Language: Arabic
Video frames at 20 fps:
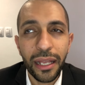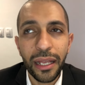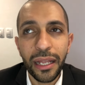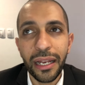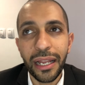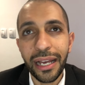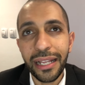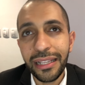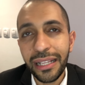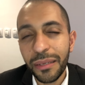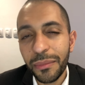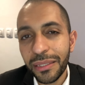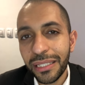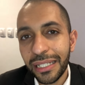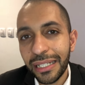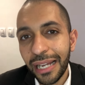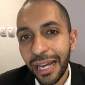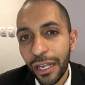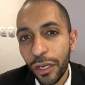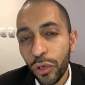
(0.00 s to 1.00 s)
لغايه لما
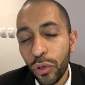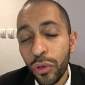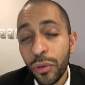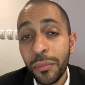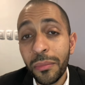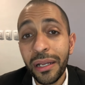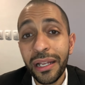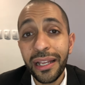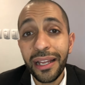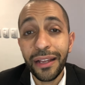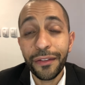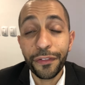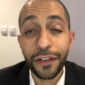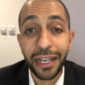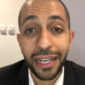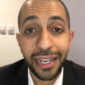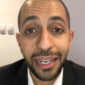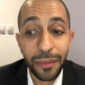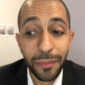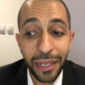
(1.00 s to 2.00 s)
ترجع لهم
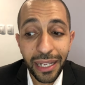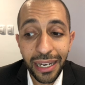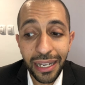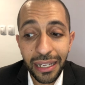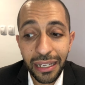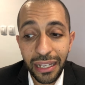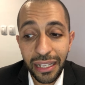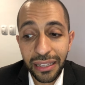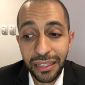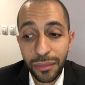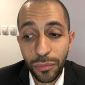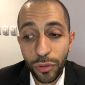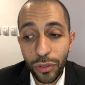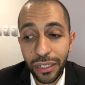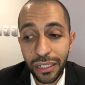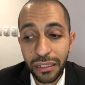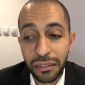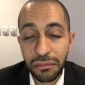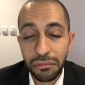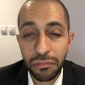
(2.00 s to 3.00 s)
فخلي بالك انت ممكن